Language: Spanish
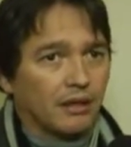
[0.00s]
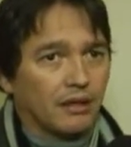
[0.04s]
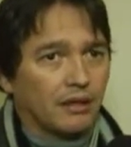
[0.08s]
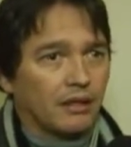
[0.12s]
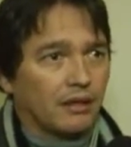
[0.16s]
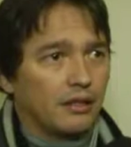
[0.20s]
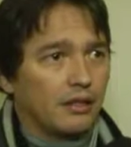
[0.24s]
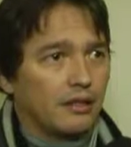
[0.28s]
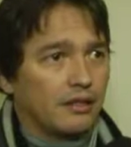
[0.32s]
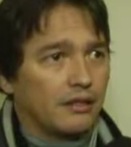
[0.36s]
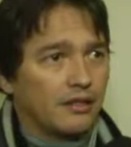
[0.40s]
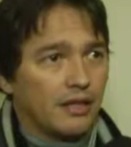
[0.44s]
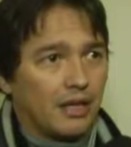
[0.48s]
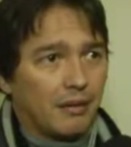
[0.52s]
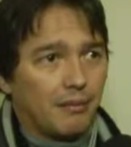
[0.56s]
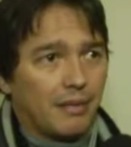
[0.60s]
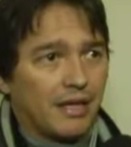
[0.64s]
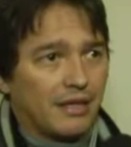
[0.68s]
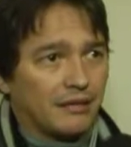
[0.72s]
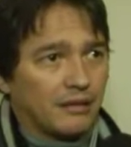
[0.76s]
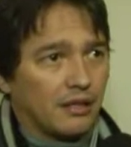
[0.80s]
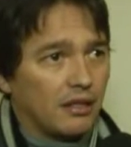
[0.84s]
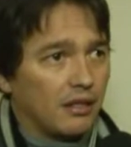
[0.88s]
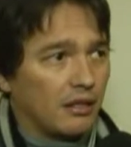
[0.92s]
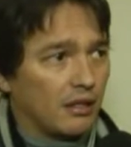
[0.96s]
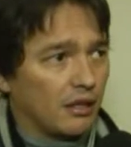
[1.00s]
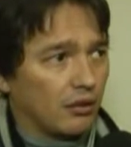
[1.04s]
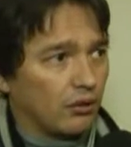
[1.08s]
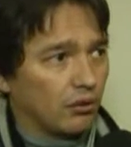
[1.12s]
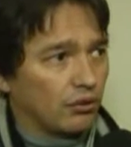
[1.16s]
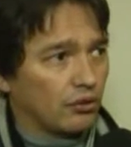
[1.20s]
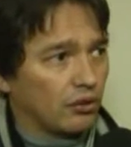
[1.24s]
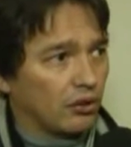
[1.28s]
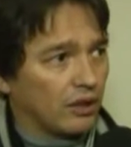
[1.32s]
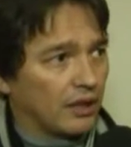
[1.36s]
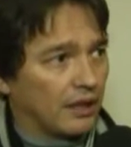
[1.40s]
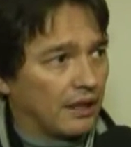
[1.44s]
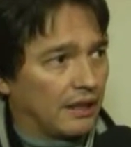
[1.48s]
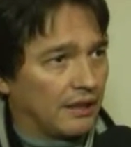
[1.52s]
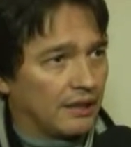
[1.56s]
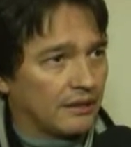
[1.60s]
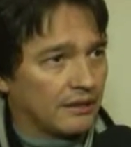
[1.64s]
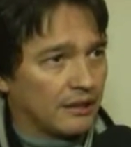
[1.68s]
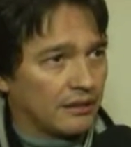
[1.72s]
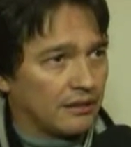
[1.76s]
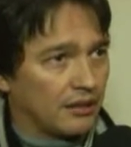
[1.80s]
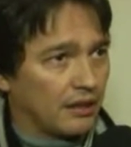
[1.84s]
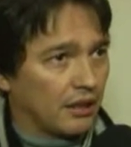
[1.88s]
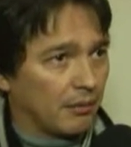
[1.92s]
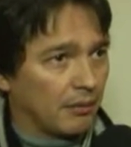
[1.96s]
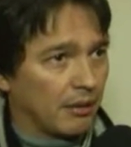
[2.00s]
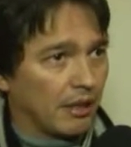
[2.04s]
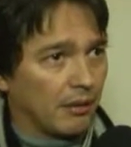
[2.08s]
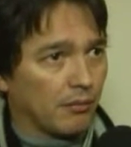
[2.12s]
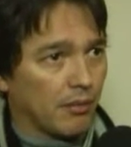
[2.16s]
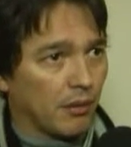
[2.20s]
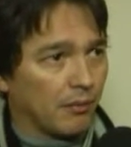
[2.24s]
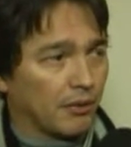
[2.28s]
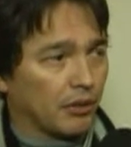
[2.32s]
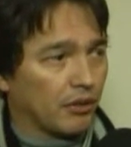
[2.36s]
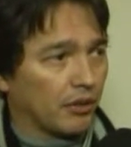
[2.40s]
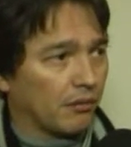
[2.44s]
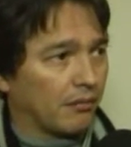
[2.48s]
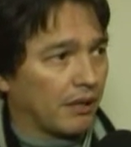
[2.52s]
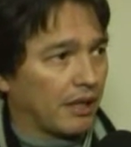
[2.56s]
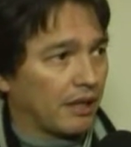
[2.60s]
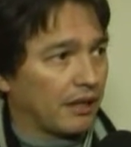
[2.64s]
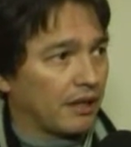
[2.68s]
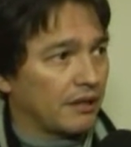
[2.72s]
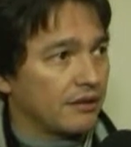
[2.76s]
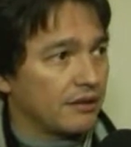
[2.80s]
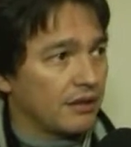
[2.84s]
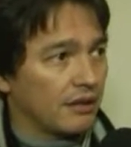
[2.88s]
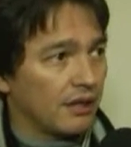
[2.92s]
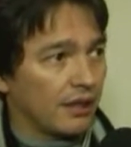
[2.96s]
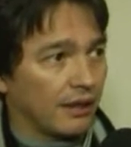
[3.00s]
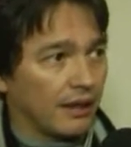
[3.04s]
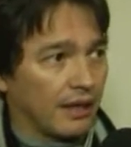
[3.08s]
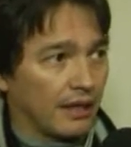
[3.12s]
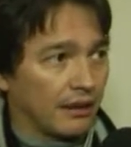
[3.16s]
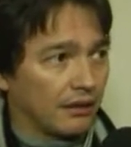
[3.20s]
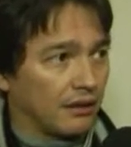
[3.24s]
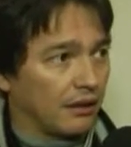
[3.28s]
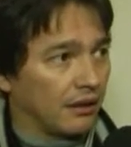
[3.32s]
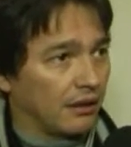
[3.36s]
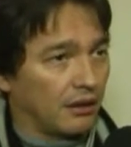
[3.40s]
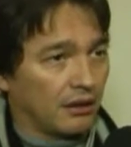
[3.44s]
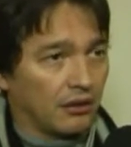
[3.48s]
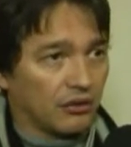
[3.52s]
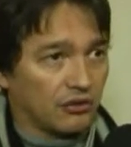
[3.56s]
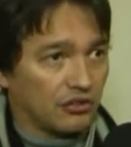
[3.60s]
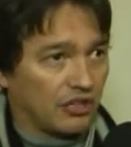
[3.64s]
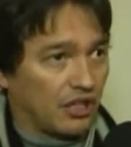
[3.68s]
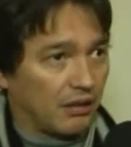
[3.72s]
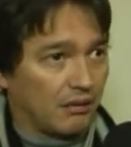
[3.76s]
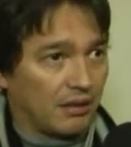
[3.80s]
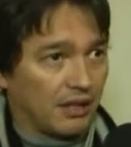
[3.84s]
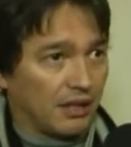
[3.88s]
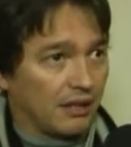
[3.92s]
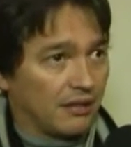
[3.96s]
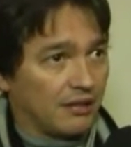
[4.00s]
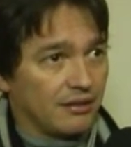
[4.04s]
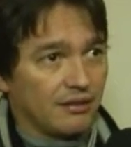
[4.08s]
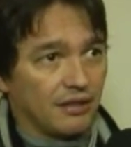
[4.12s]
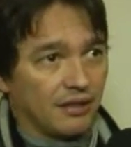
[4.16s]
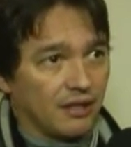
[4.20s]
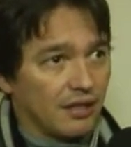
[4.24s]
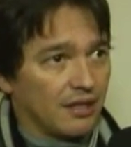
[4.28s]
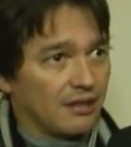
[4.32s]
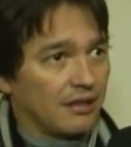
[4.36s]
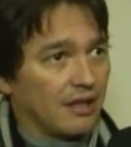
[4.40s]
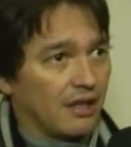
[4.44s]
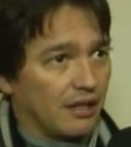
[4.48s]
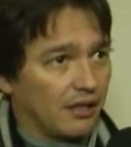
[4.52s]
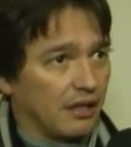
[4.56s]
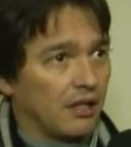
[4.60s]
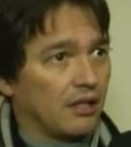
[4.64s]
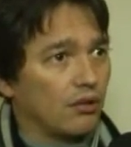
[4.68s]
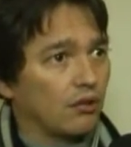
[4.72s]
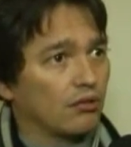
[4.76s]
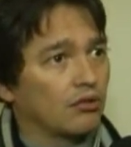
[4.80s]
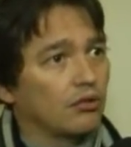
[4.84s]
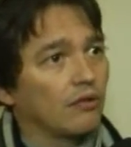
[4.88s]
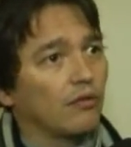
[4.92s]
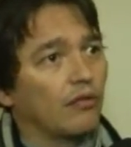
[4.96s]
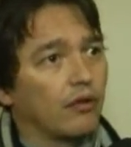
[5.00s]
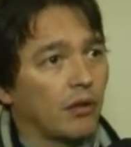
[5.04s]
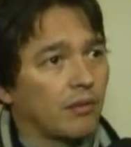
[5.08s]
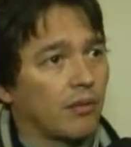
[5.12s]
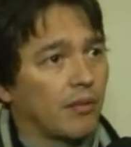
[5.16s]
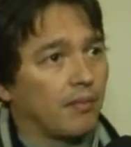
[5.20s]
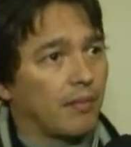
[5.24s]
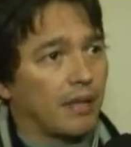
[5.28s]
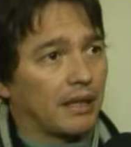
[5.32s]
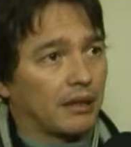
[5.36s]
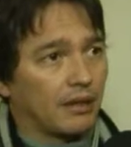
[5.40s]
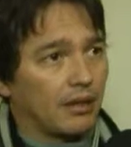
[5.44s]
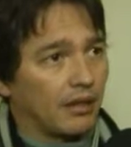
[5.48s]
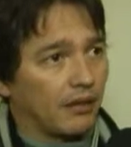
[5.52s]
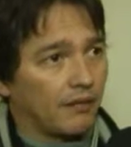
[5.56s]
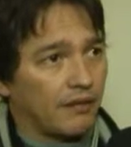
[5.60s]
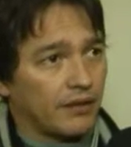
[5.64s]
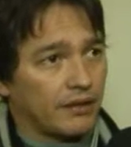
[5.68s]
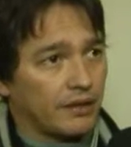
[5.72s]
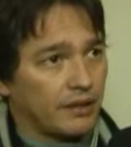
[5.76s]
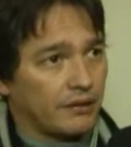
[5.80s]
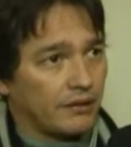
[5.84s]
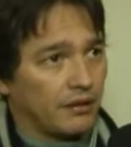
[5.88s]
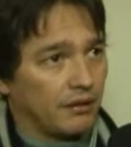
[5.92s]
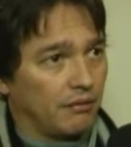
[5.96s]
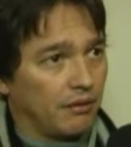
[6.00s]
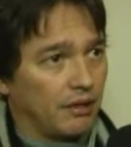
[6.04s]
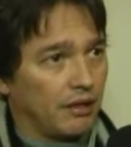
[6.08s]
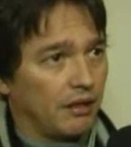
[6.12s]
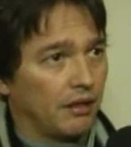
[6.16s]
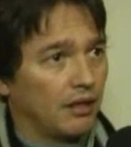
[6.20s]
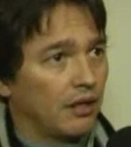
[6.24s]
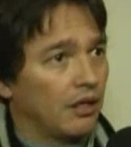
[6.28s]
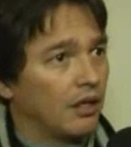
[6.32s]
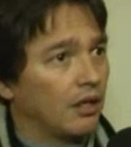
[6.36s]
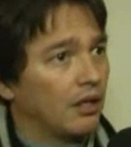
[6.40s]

eh, llama a esa institución que la necesita para el momento de emergencia y el que atiende no sabe que ni siquiera la institución forma parte de Defensa Civil